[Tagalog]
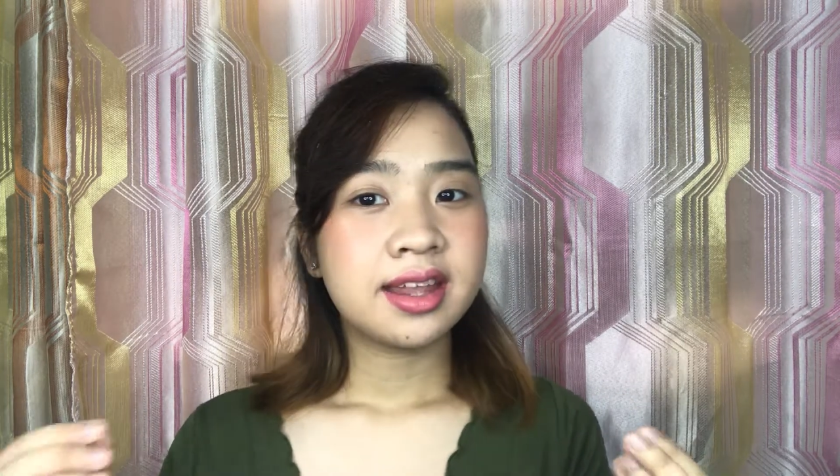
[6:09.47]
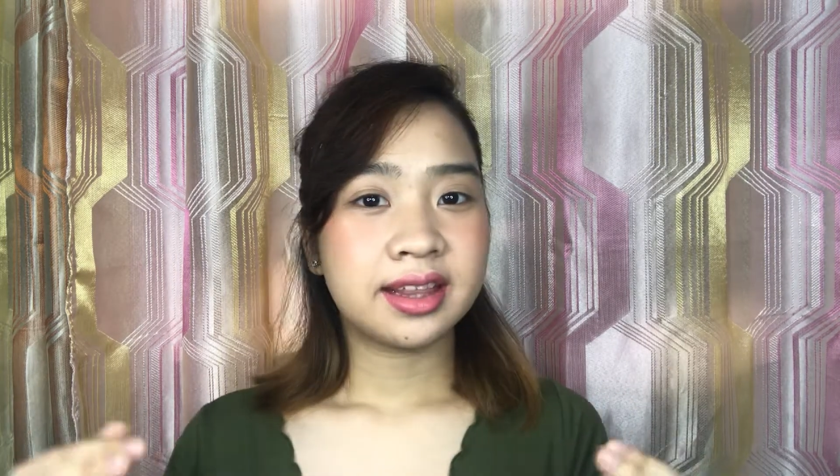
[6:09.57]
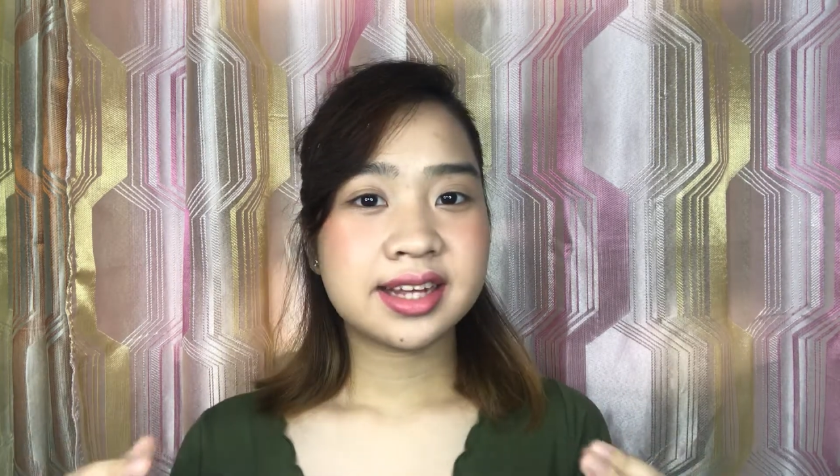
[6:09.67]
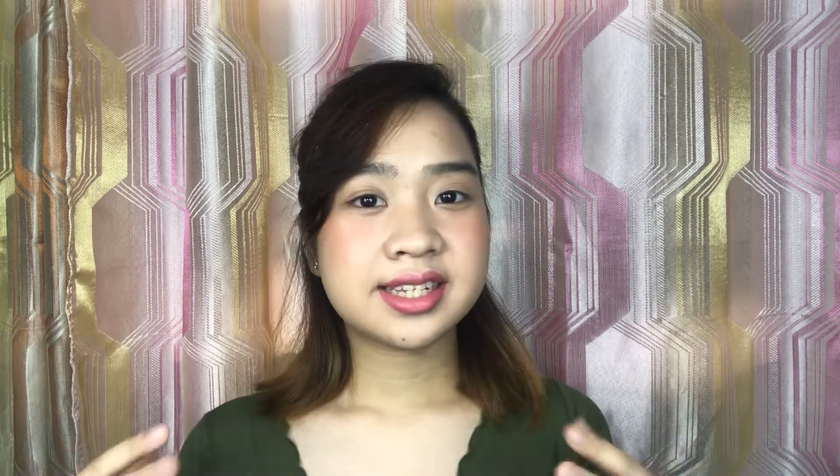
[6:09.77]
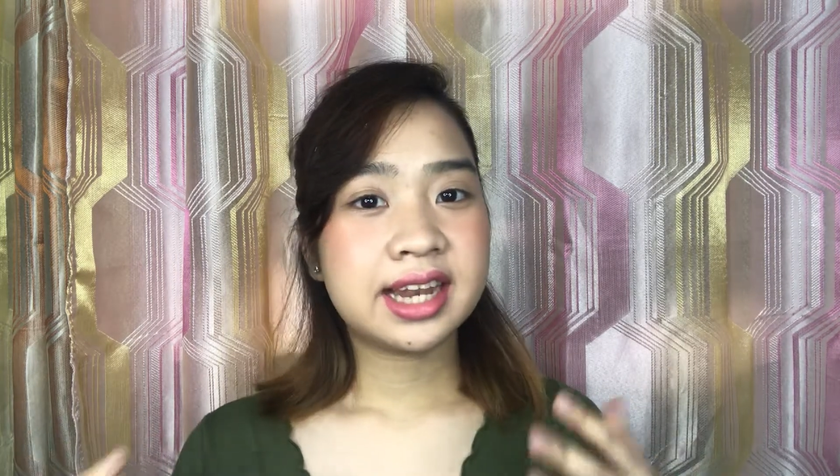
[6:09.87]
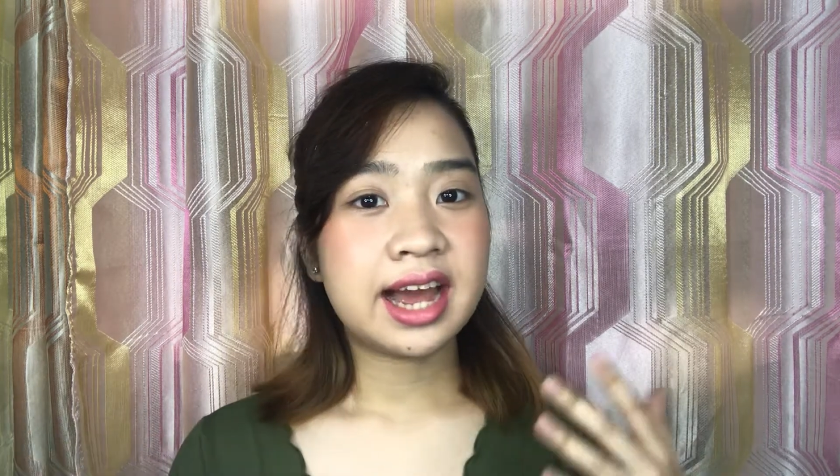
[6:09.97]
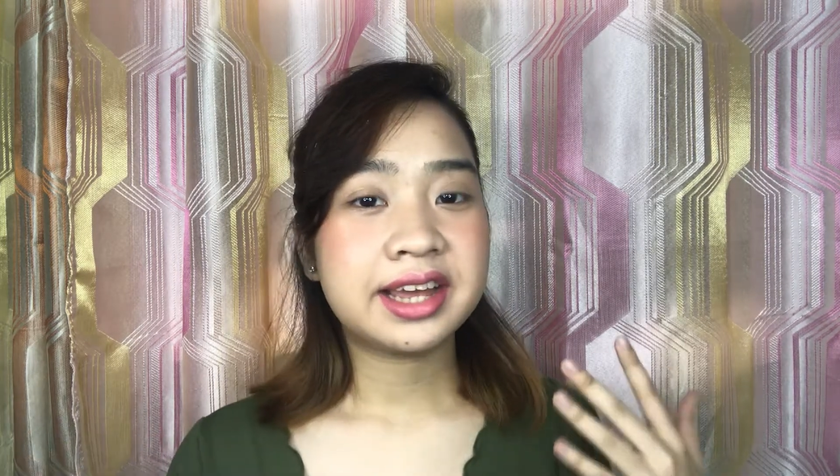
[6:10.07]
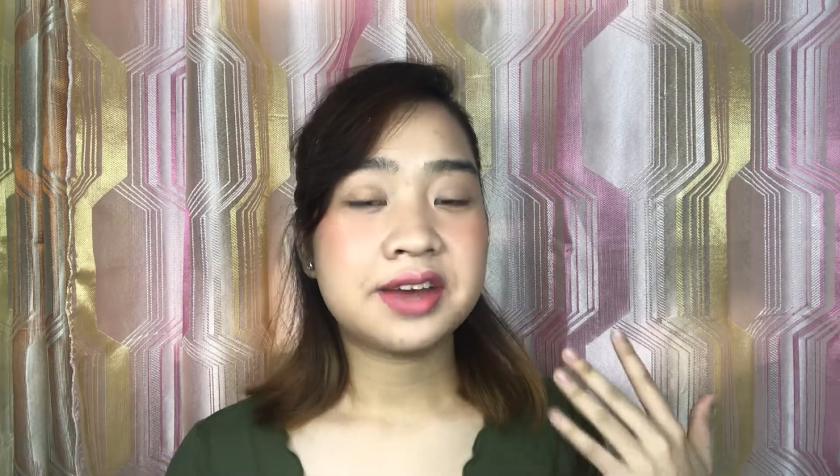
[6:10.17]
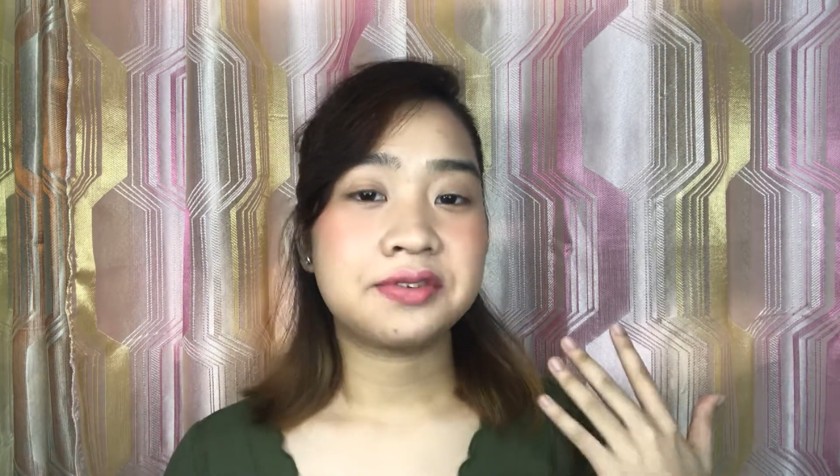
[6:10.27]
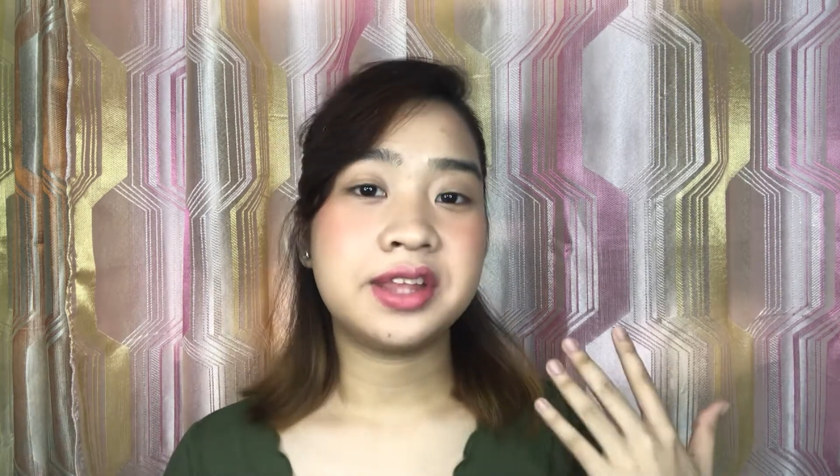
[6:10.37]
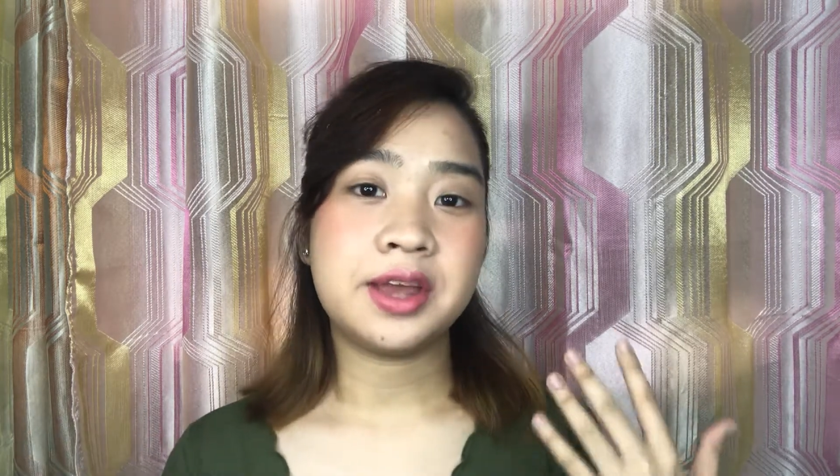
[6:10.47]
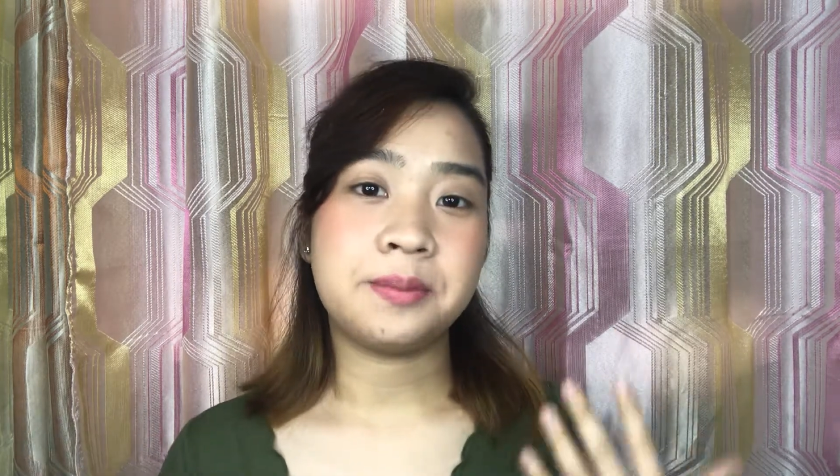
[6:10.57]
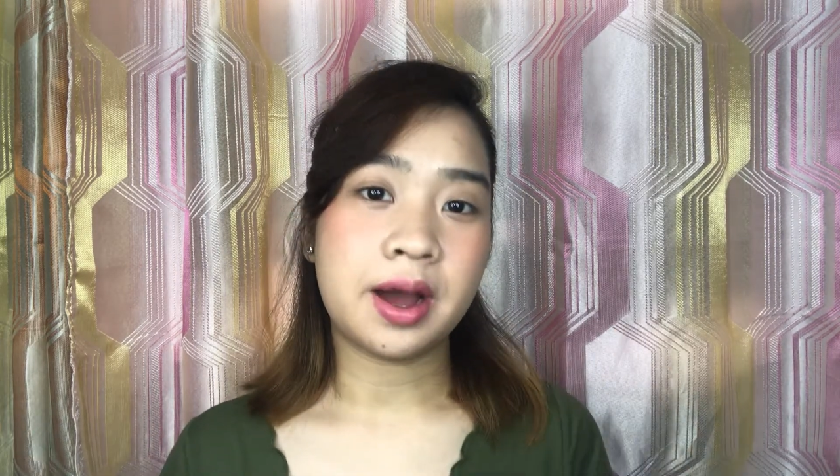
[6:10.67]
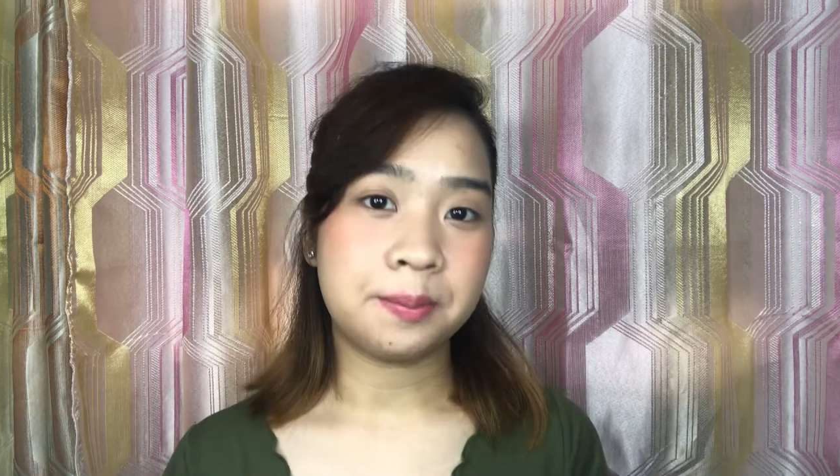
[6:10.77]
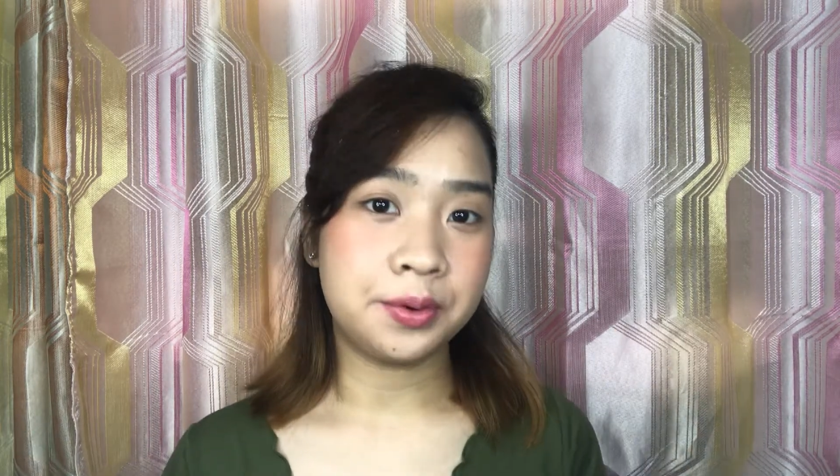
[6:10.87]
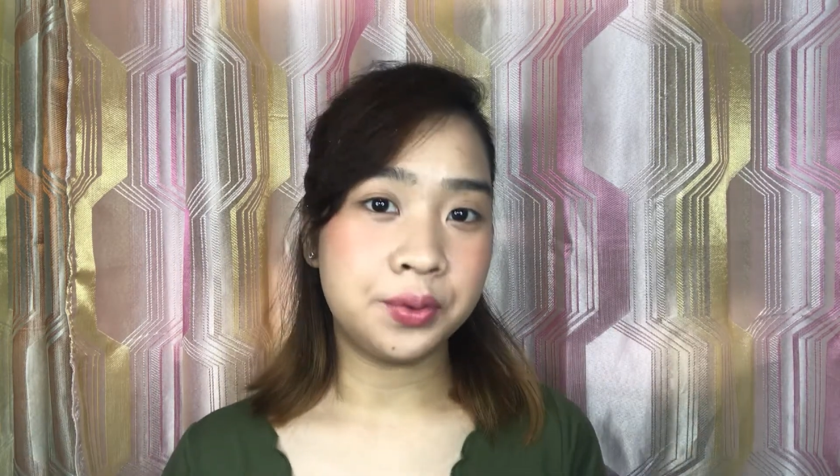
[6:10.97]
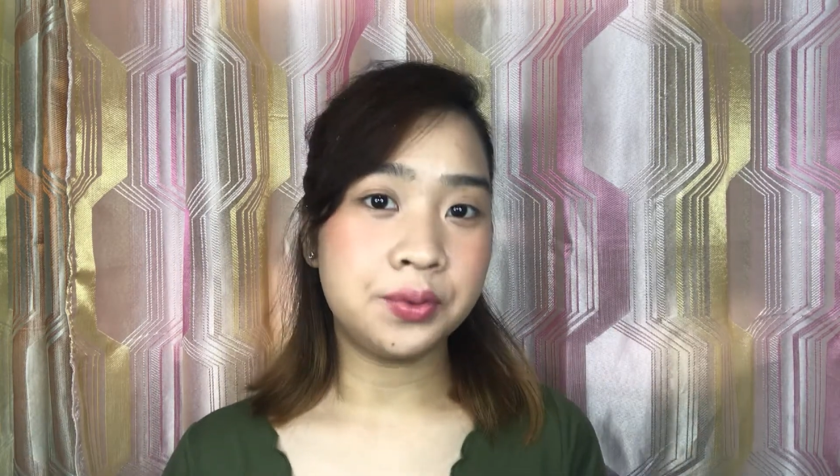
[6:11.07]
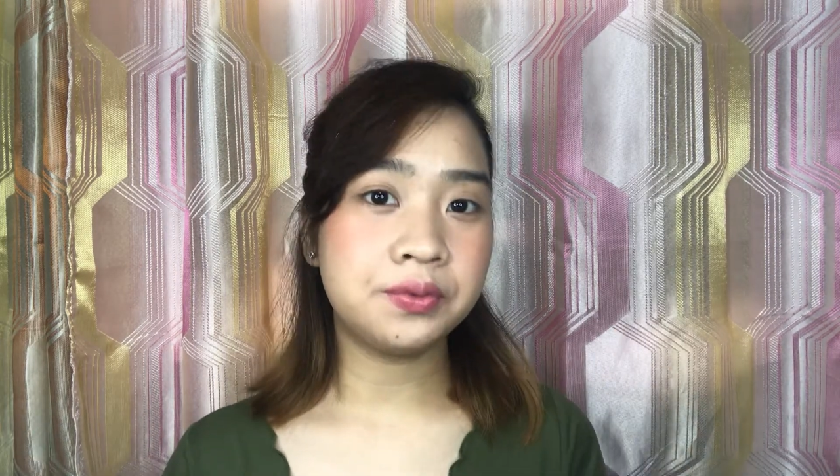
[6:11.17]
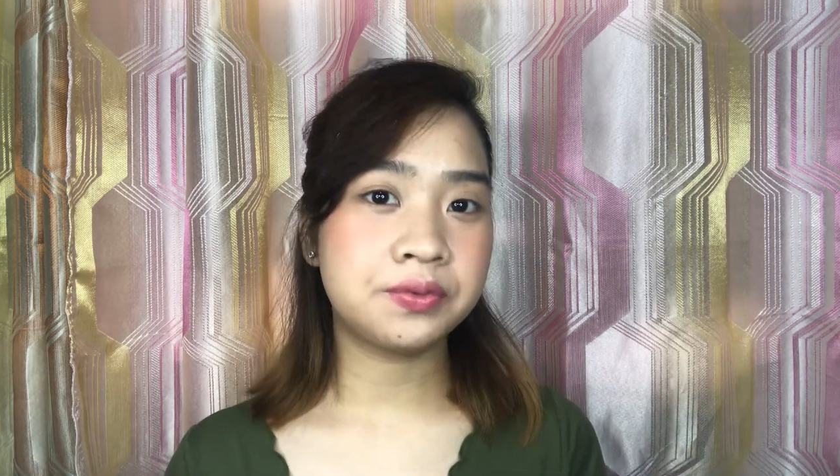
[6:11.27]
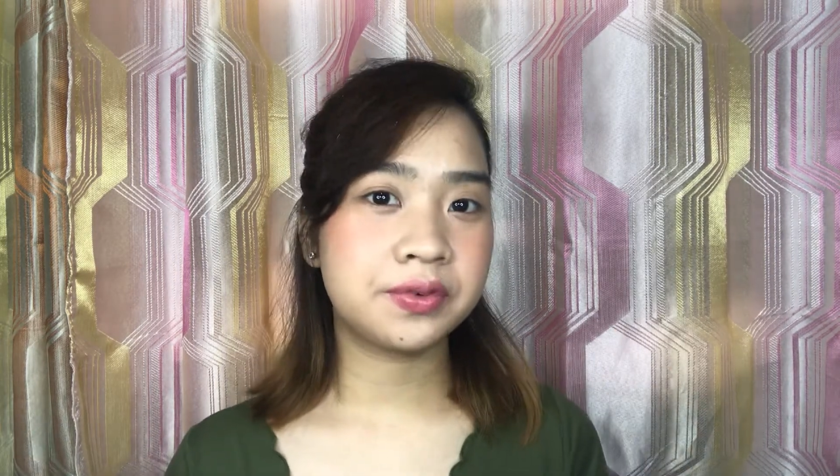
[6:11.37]
na sila ay FDA
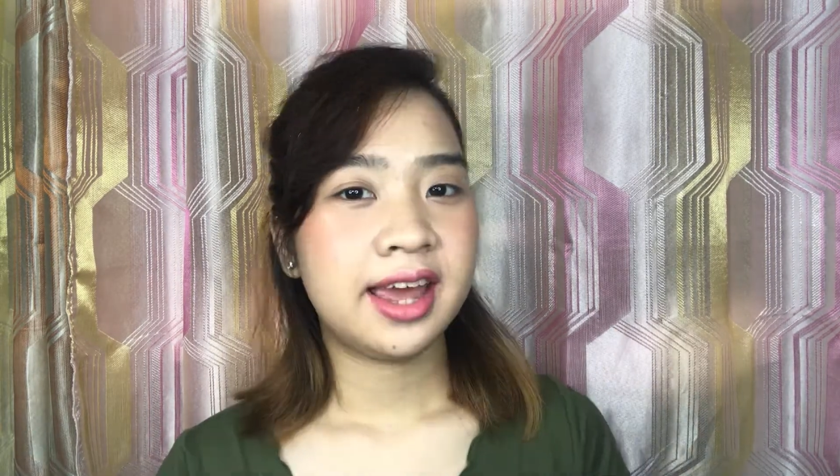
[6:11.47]
approved.